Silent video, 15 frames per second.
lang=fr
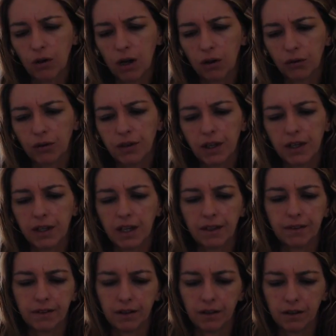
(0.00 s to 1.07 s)
Alors, dedans, il y en a
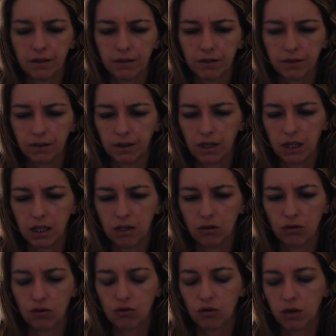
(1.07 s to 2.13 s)
50 et
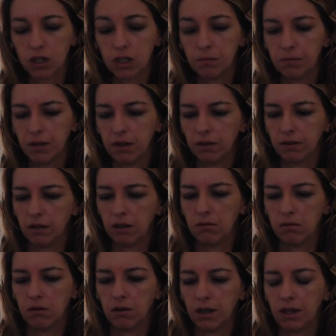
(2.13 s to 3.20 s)
je crois que j'ai payé ça,
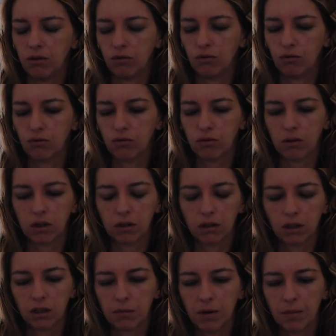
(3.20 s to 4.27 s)
alors, rien du tout. Je crois que
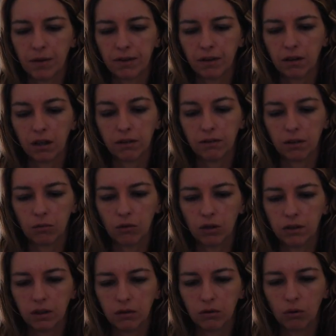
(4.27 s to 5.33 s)
quand elle me l'a passé en caisse, c'était moins
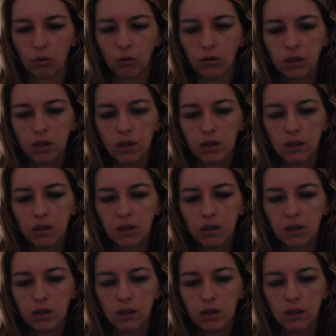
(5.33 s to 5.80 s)
d'un euro.